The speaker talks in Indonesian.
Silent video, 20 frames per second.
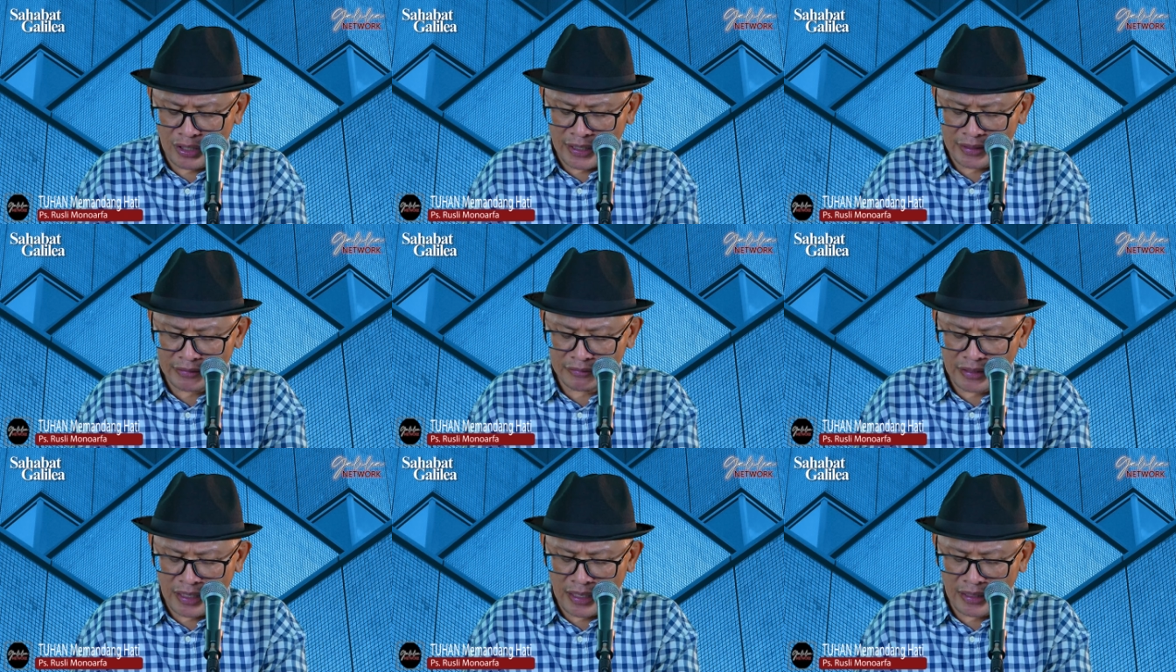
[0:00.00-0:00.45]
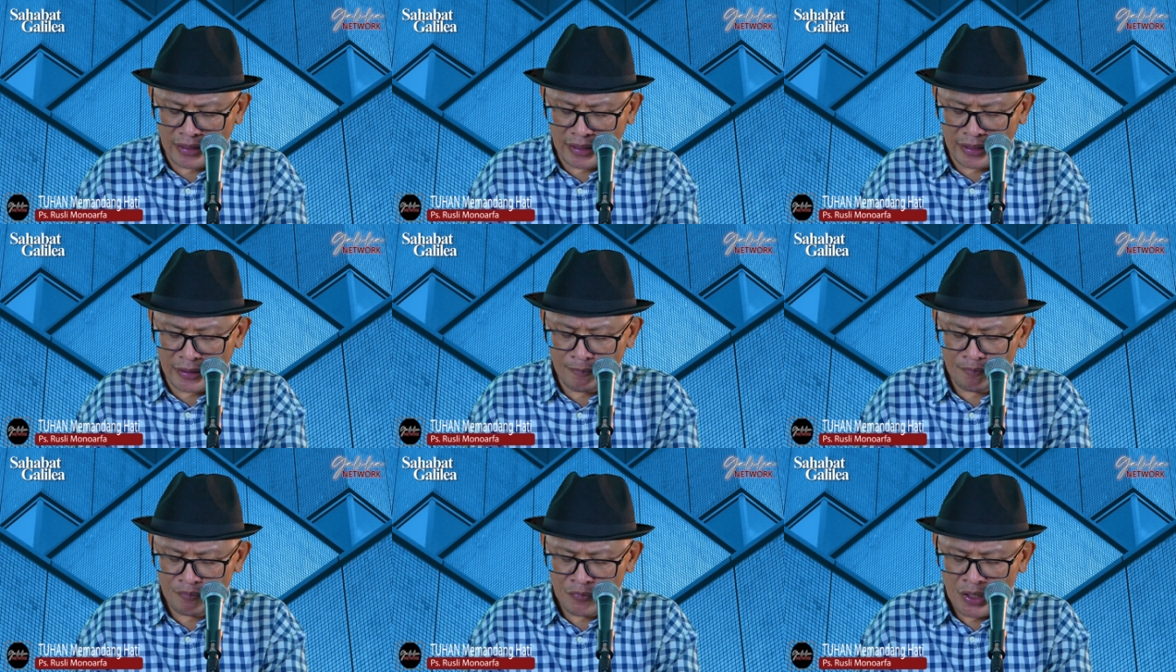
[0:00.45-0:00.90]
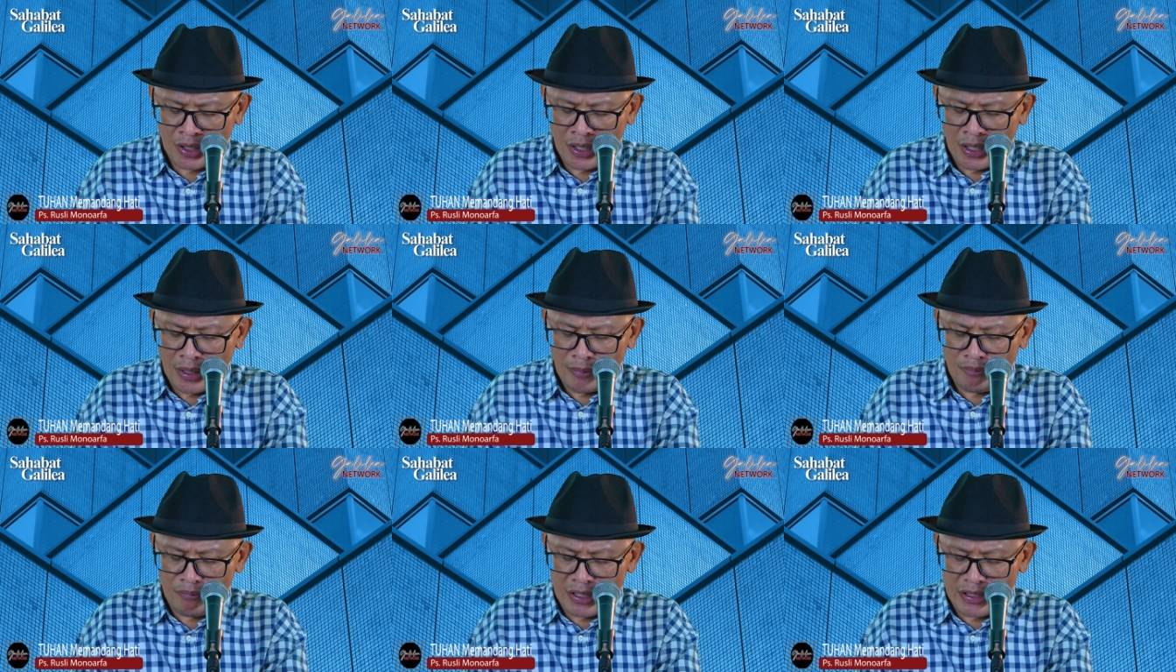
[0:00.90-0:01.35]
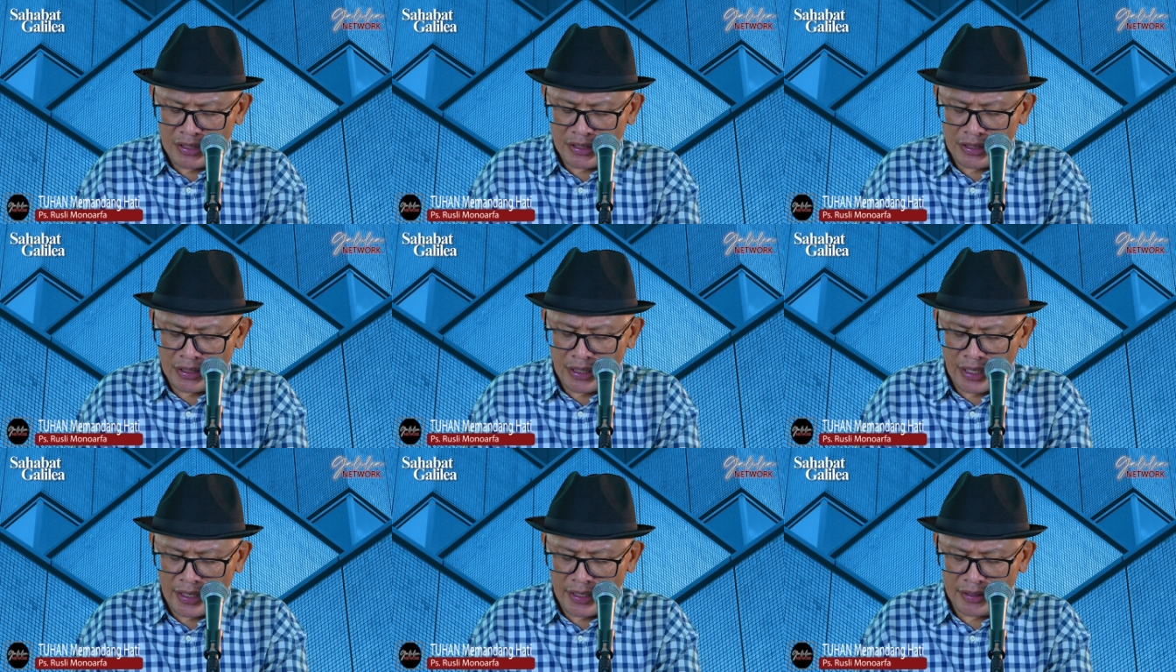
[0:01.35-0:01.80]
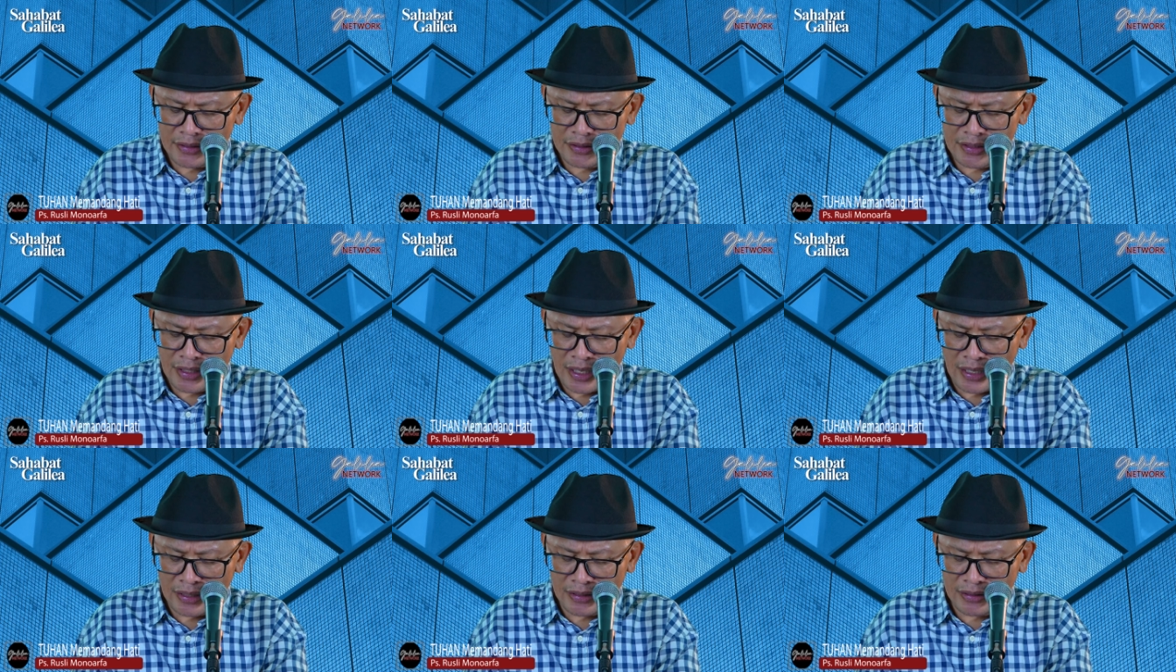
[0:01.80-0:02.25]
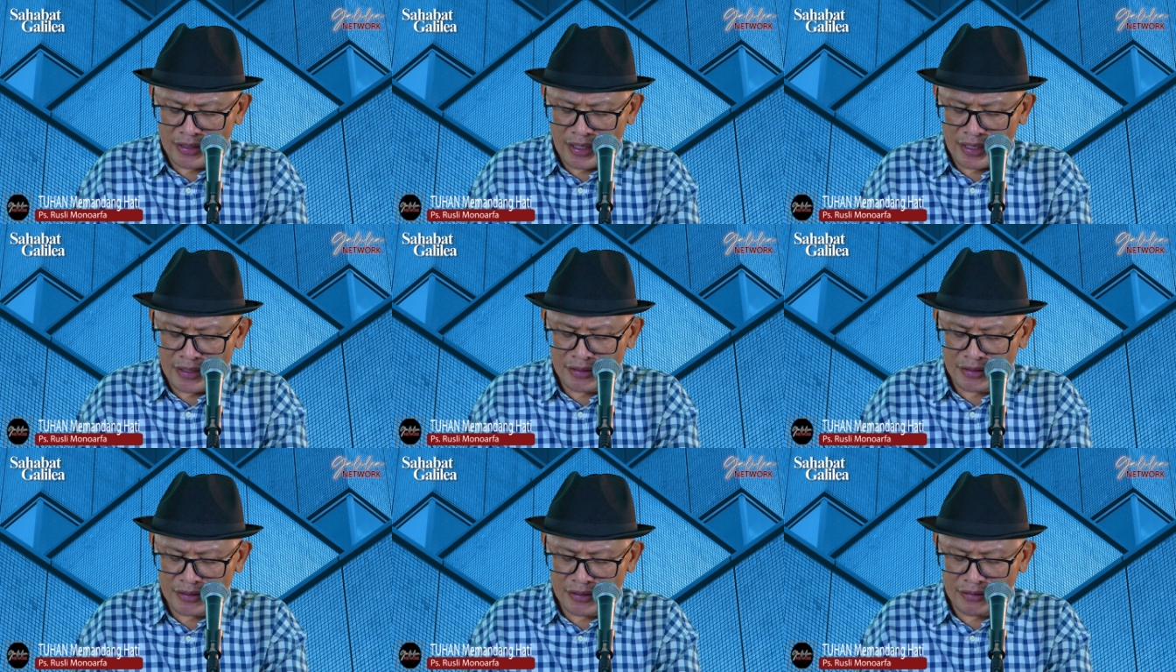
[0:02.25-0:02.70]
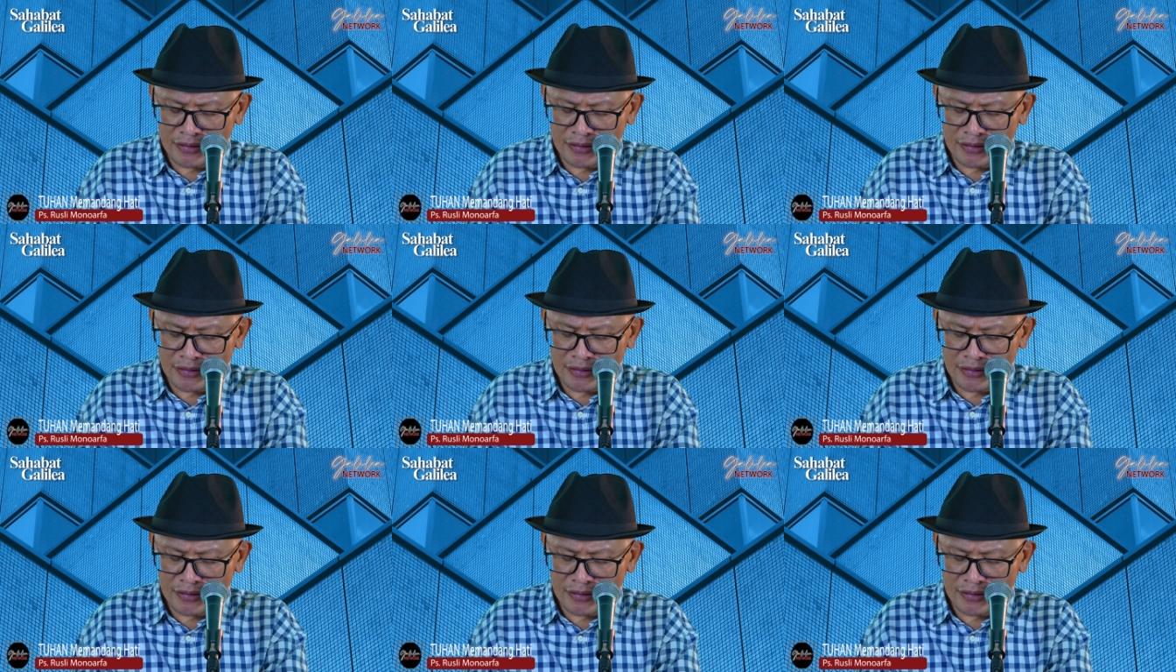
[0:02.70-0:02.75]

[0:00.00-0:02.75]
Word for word: katakan. Bencilah yang jahat dan